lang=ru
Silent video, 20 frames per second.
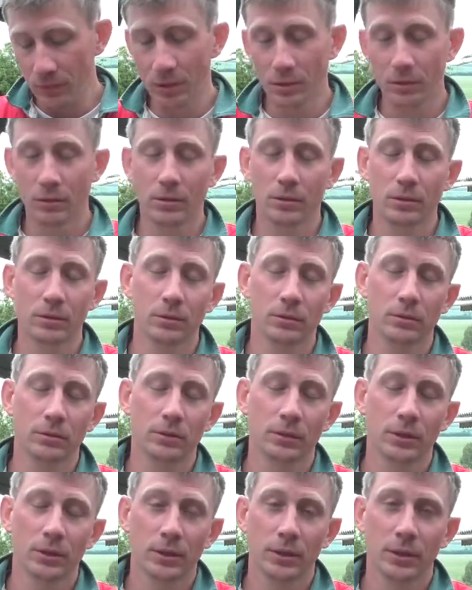Э,
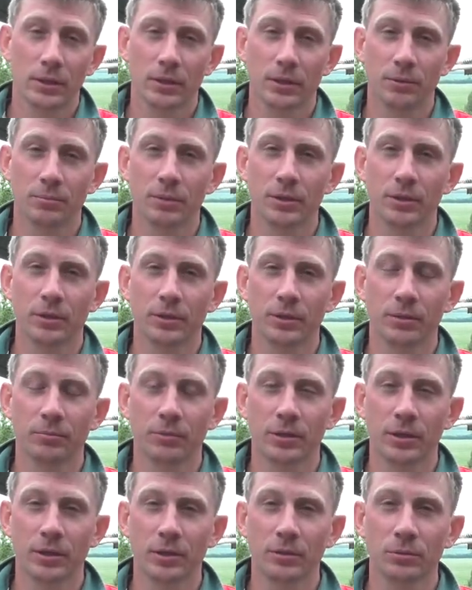как мы делаем
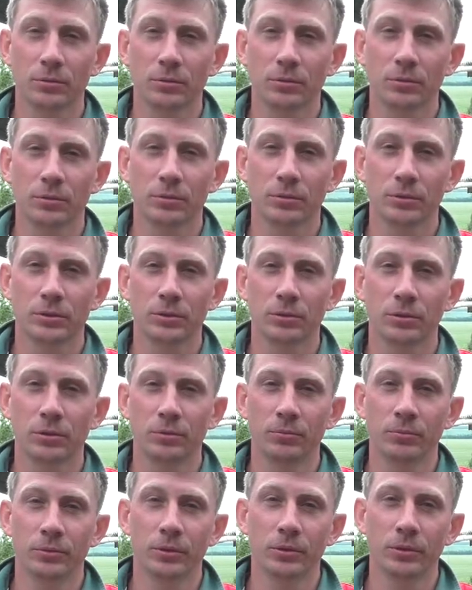таранку,
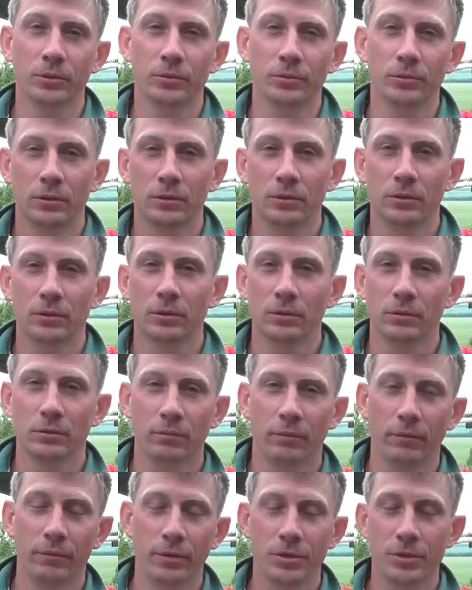солим ее, э,
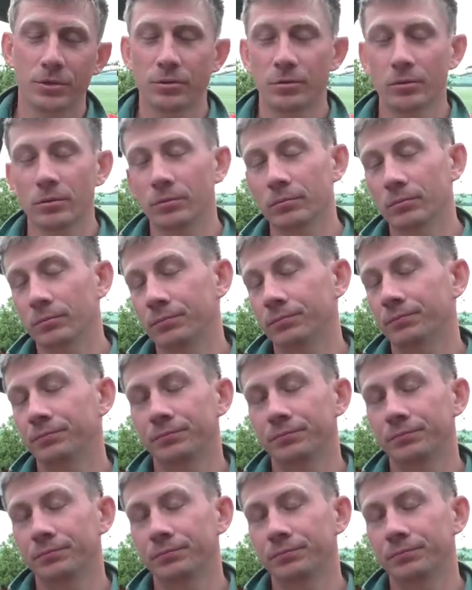вывешиваем,